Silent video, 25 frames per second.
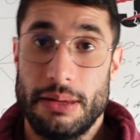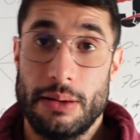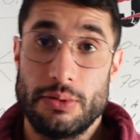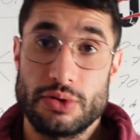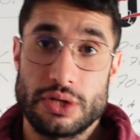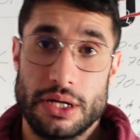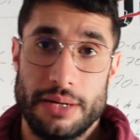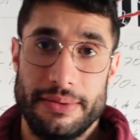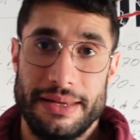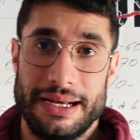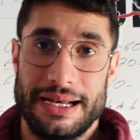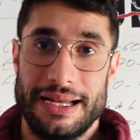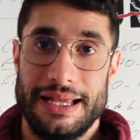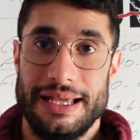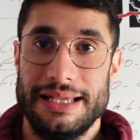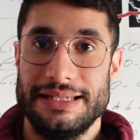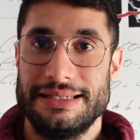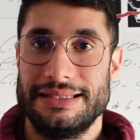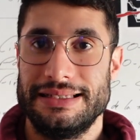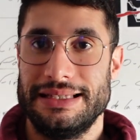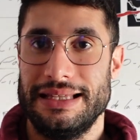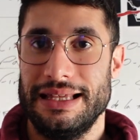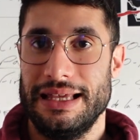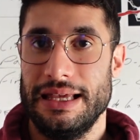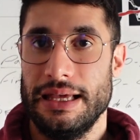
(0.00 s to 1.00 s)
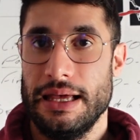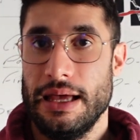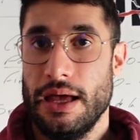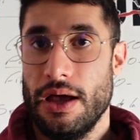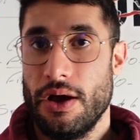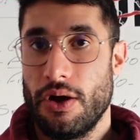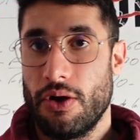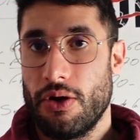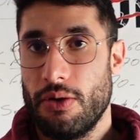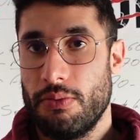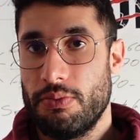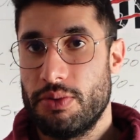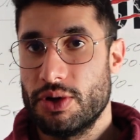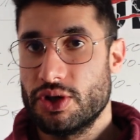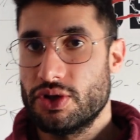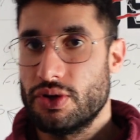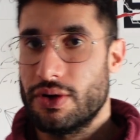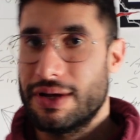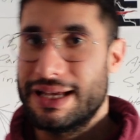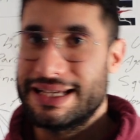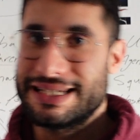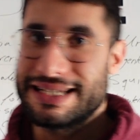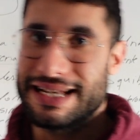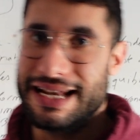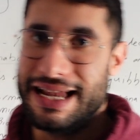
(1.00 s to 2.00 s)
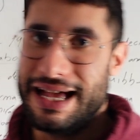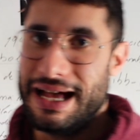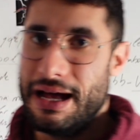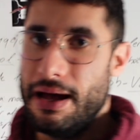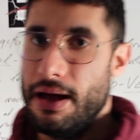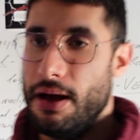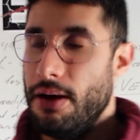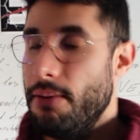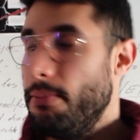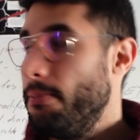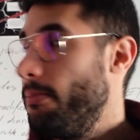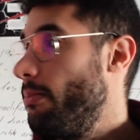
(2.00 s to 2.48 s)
Vamos a ver este compuesto que es la